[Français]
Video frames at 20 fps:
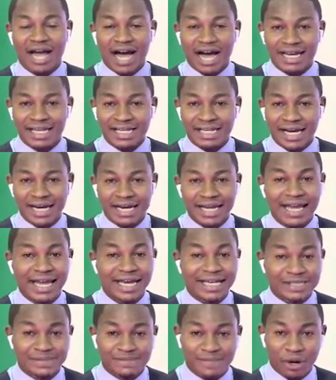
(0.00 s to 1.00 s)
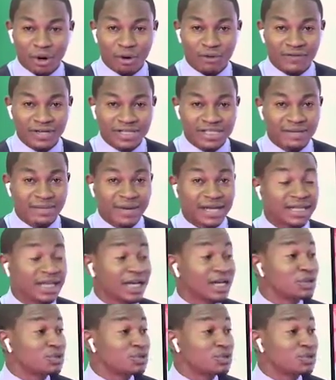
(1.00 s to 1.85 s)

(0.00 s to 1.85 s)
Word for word: Alidiane, expert en vestimentaire.